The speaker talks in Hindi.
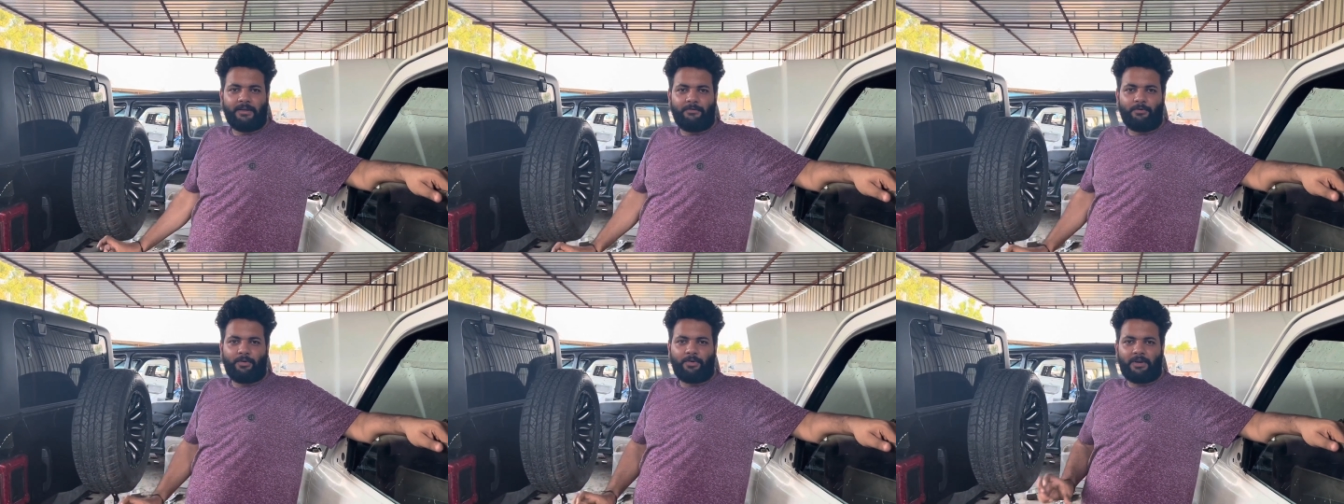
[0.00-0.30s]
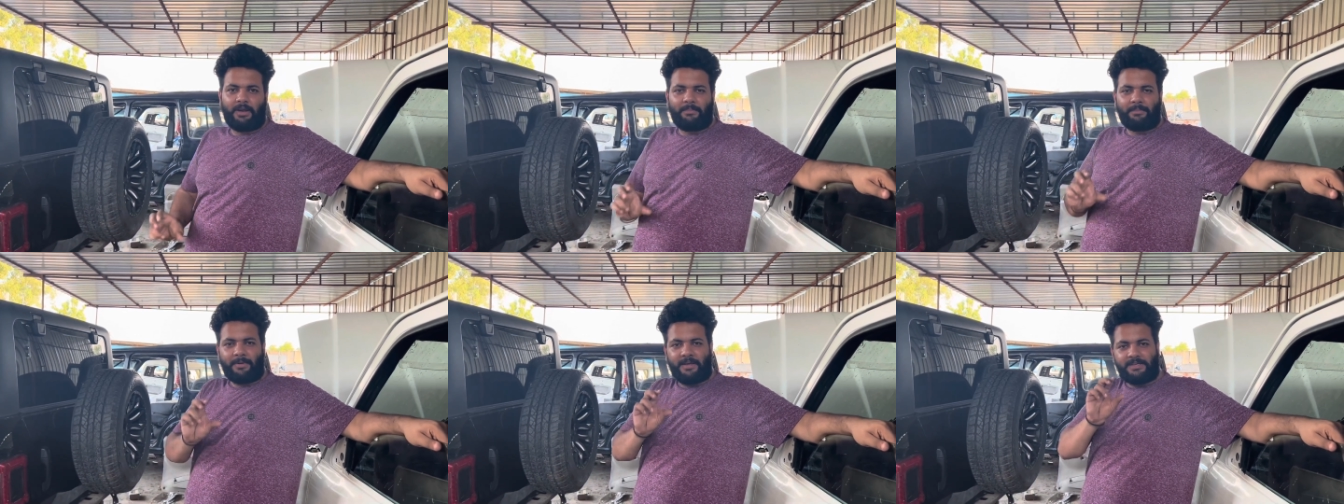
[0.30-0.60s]

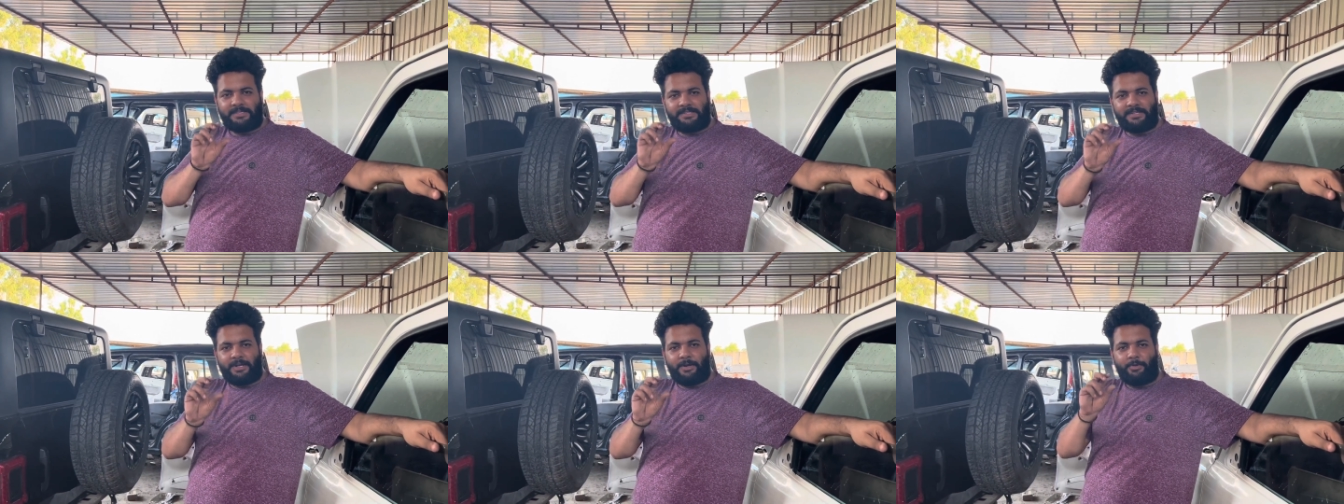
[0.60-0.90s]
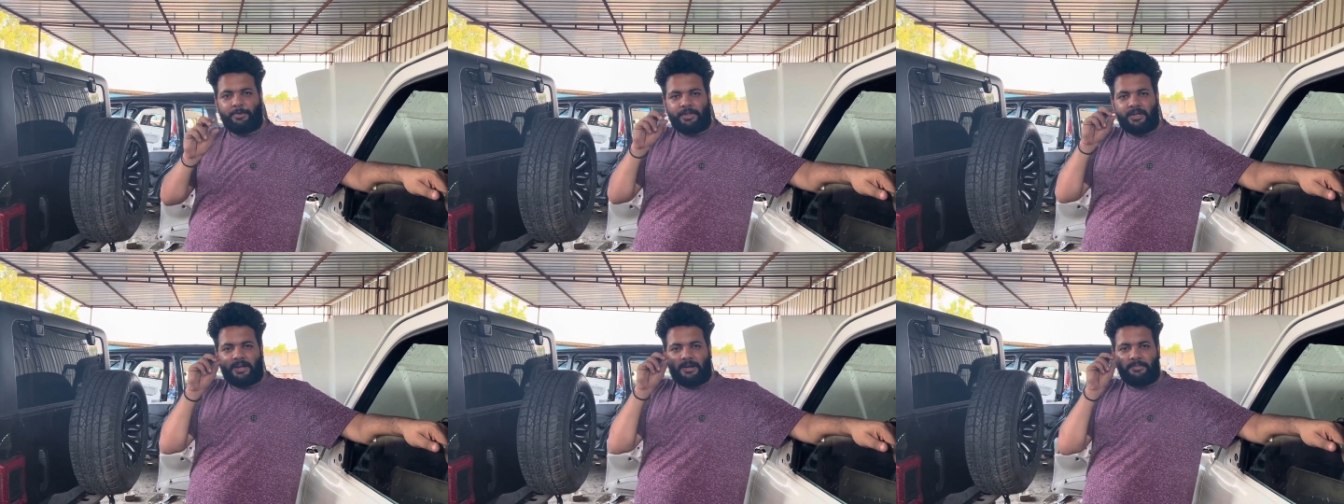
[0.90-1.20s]
वो प्लास्टिक के
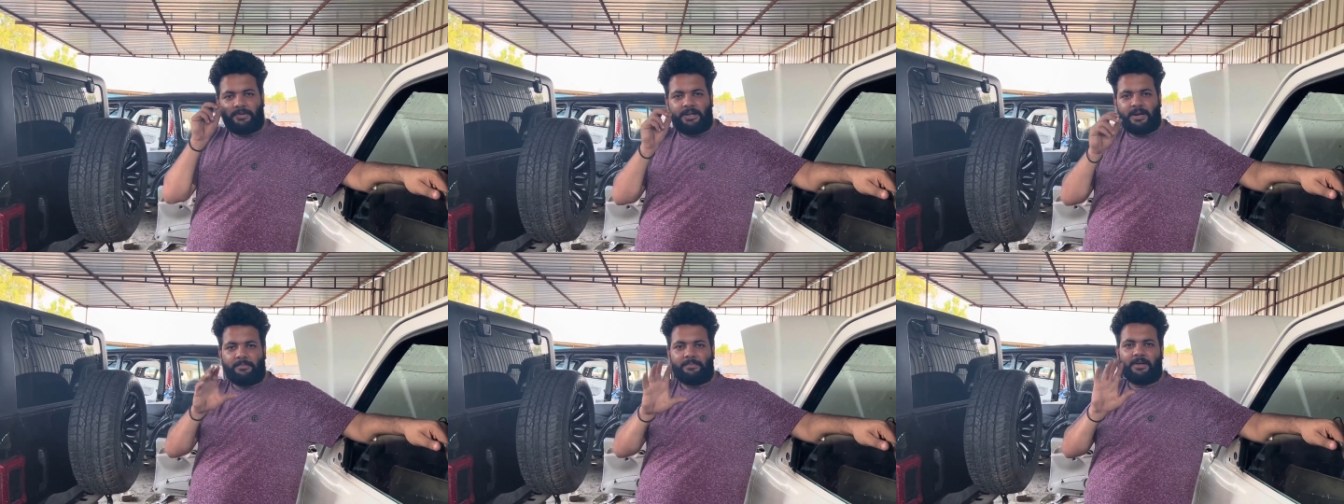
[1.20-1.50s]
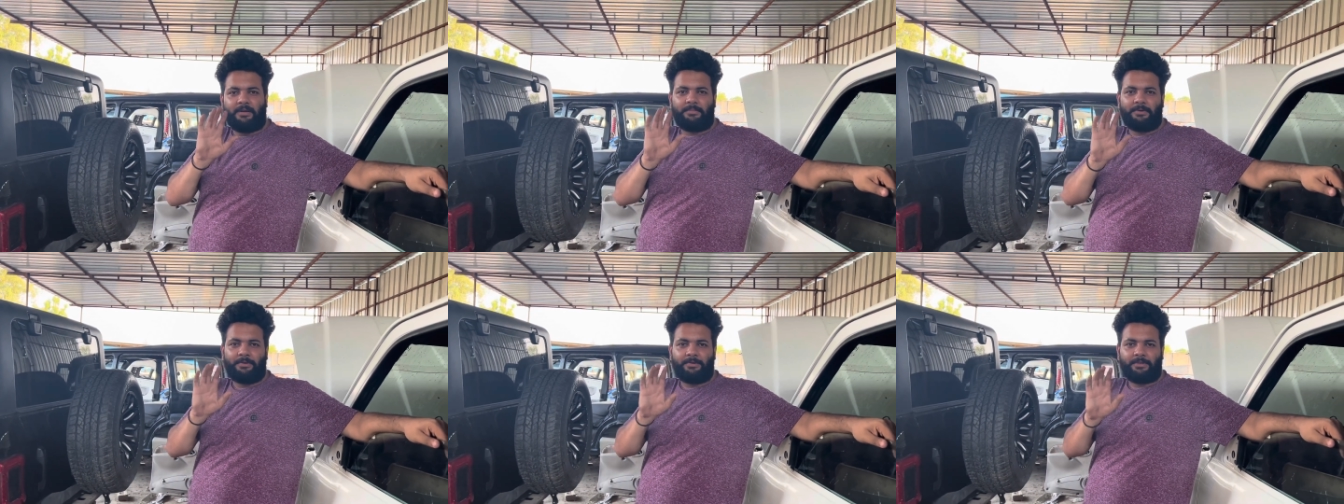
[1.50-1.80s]
गुटके कभी
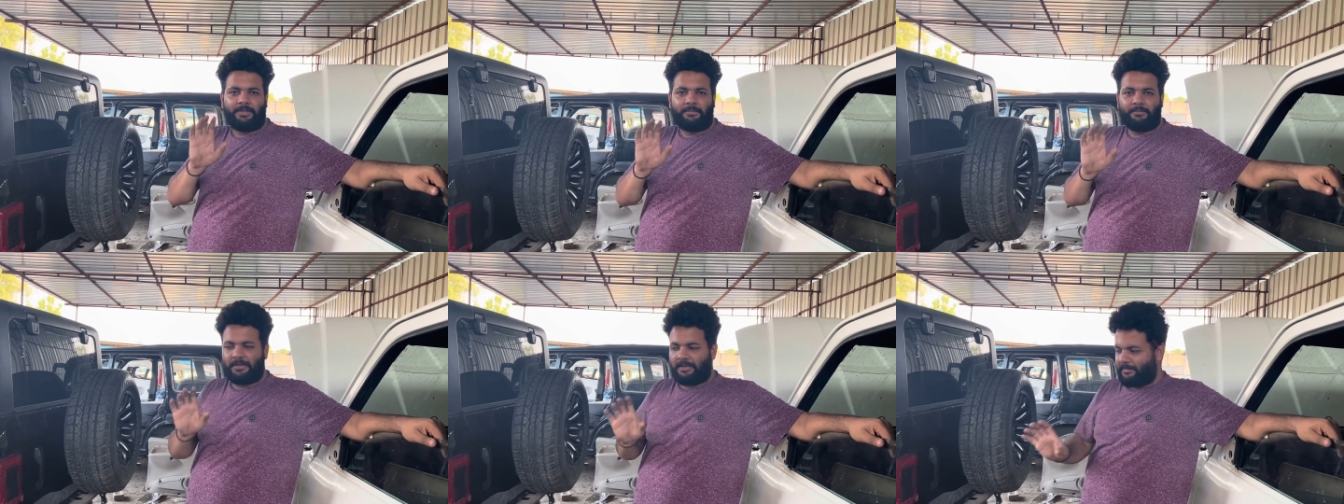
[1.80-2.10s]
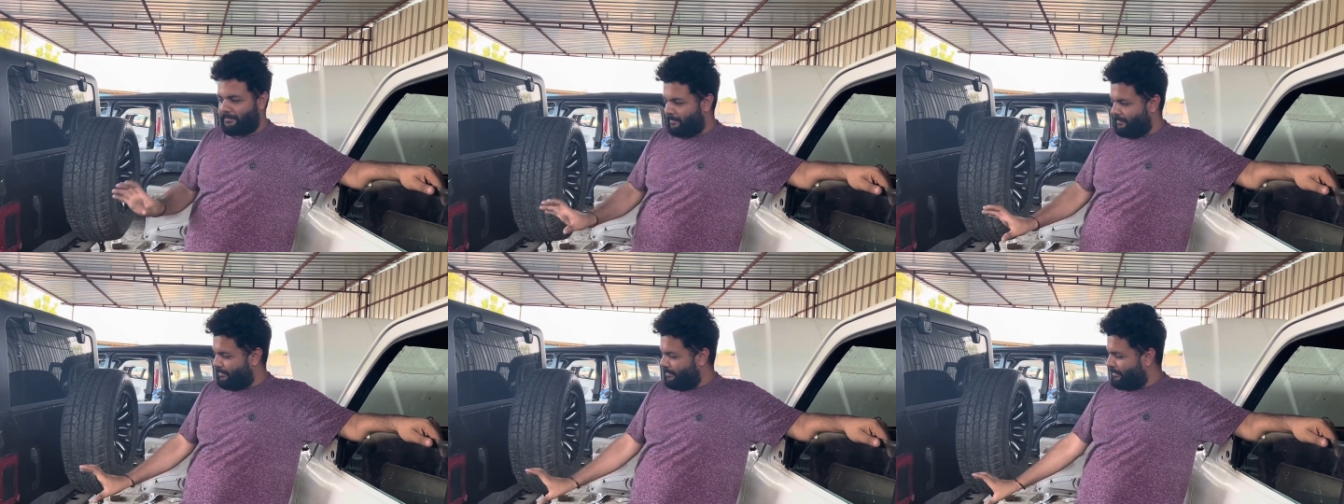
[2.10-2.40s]
कामयाब नहीं होते मतलब